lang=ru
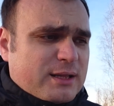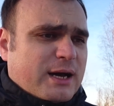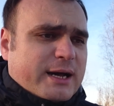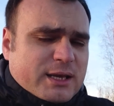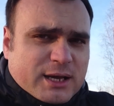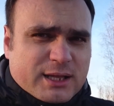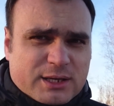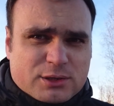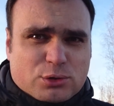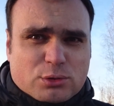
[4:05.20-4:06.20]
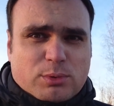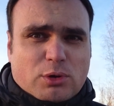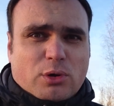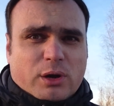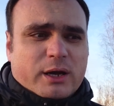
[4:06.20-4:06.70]
Да, они когда несут
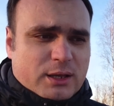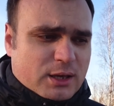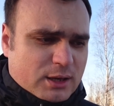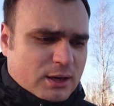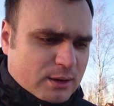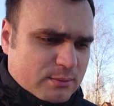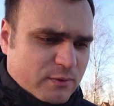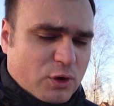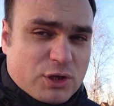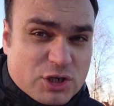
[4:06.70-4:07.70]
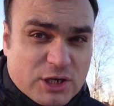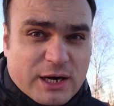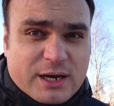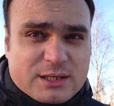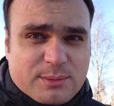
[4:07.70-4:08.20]
блок, они им вроде
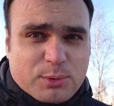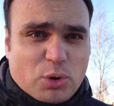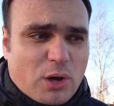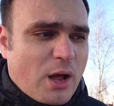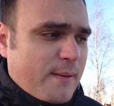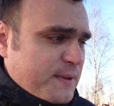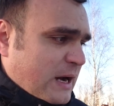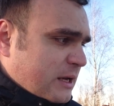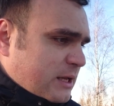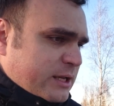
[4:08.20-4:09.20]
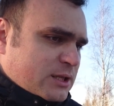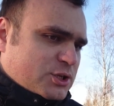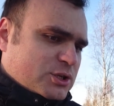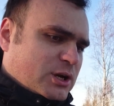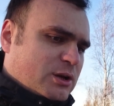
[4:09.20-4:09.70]
жарко, тепло, а когда они
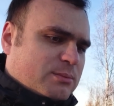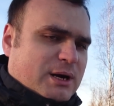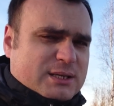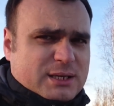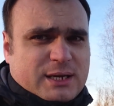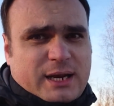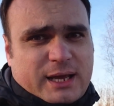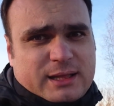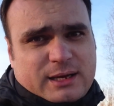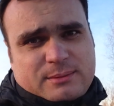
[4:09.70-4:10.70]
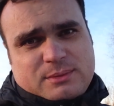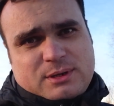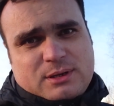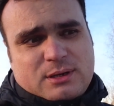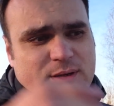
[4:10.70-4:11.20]
начинают мазать клей, там,
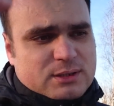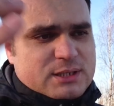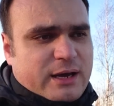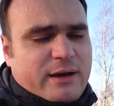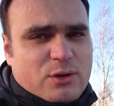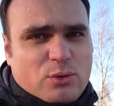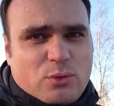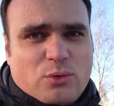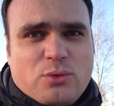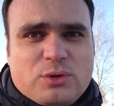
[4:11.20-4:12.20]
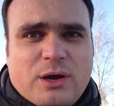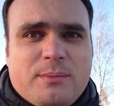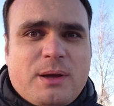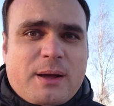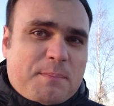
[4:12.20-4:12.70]
э, ставить, там,
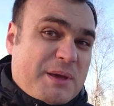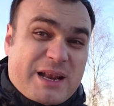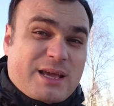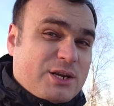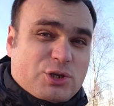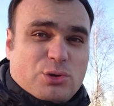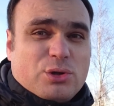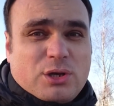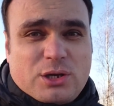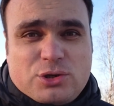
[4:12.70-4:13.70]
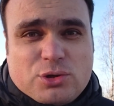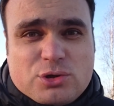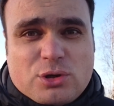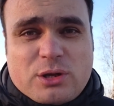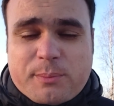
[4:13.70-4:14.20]
пилить что-то, еще
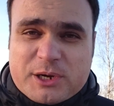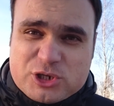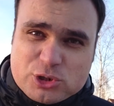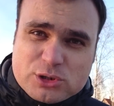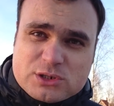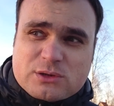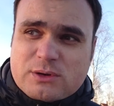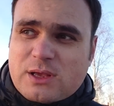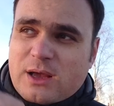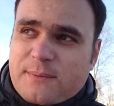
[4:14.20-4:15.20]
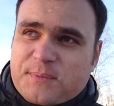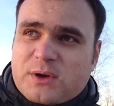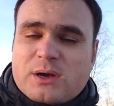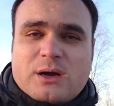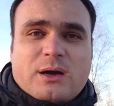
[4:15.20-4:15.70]
что-то, подчесывать,
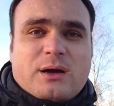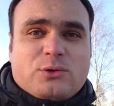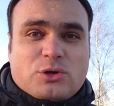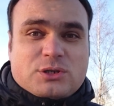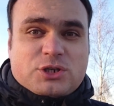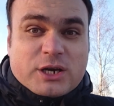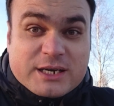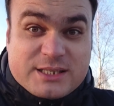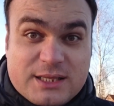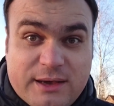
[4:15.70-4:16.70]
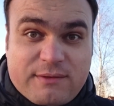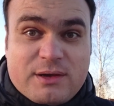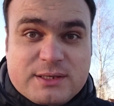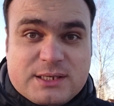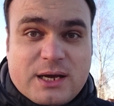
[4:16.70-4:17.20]
э, то есть человек
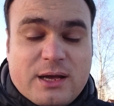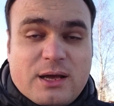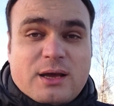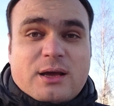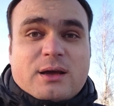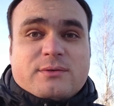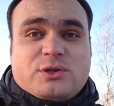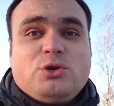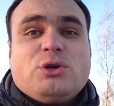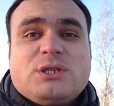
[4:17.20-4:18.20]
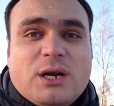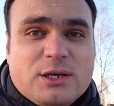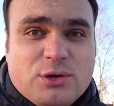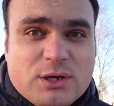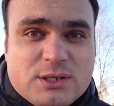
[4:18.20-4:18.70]
остановился, все,
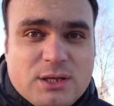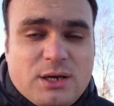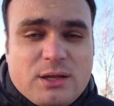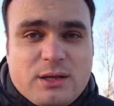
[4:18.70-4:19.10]
сразу остыл.